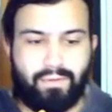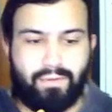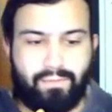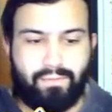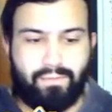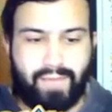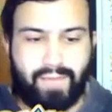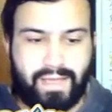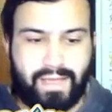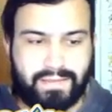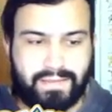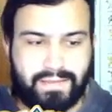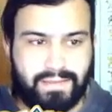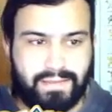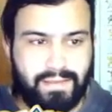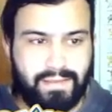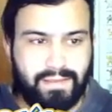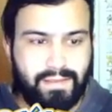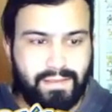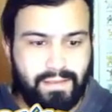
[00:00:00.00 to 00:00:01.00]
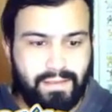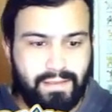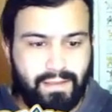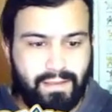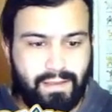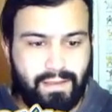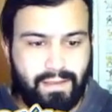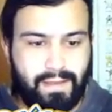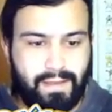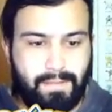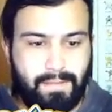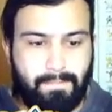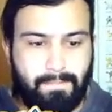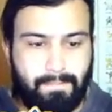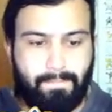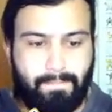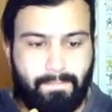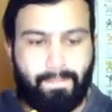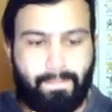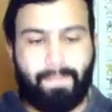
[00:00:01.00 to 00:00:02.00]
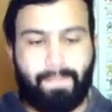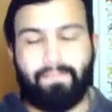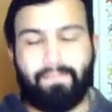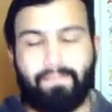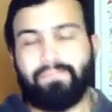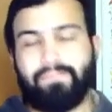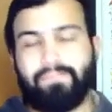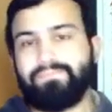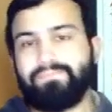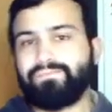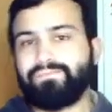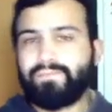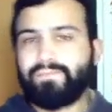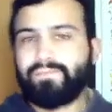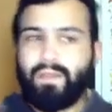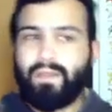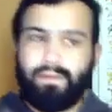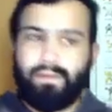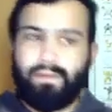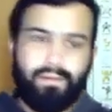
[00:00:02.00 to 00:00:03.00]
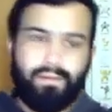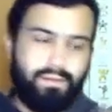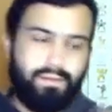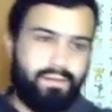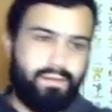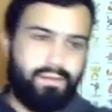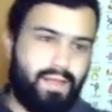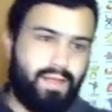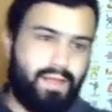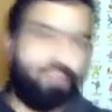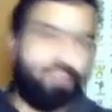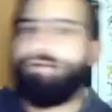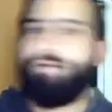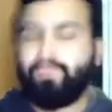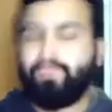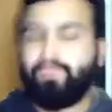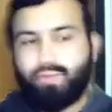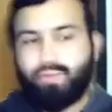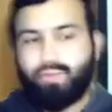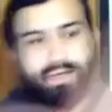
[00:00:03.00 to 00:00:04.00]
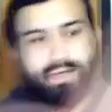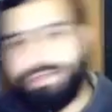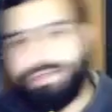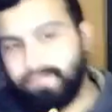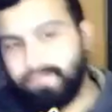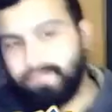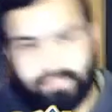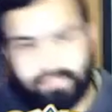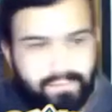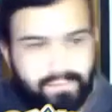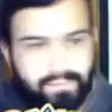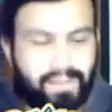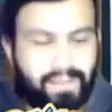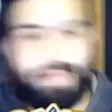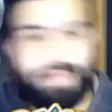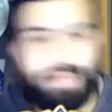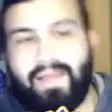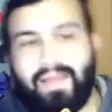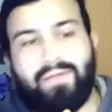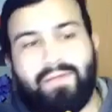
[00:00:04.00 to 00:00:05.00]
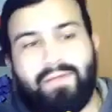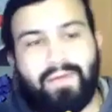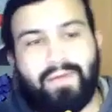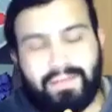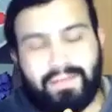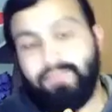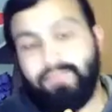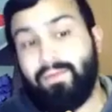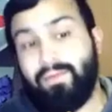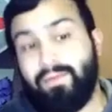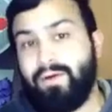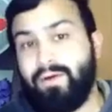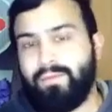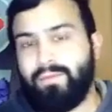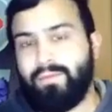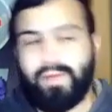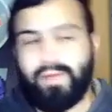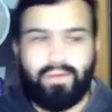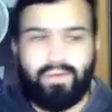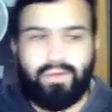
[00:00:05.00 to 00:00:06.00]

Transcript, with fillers: más... Em, digamos, con toda la salud. Mientras tenga toda la salud, mejor, porque yo